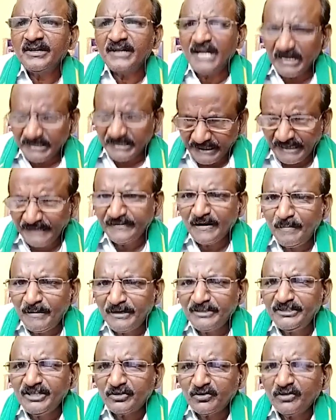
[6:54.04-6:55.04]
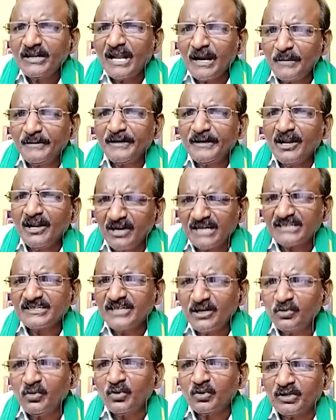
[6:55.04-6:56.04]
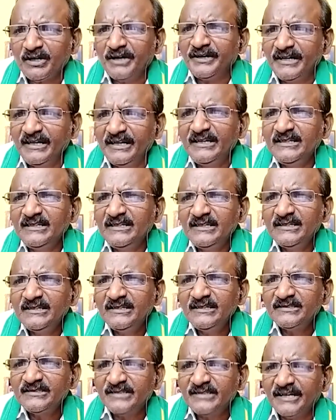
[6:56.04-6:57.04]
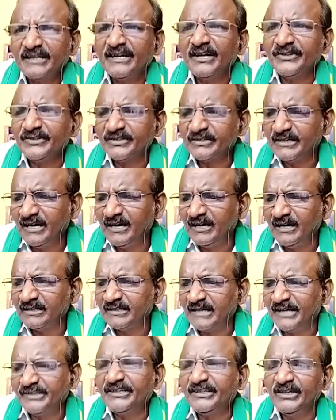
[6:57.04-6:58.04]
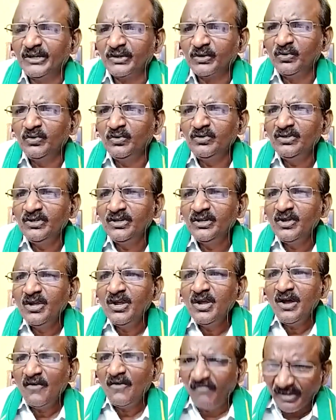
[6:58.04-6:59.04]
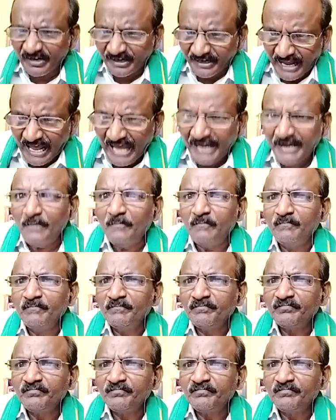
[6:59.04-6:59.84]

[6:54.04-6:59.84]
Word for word: నా కేంద్ర బడ్జెట్ నలభై నాలుగు లక్షల కోట్లండి శ్రీకాంత్ కార్తిక్ గారు పర్ యానం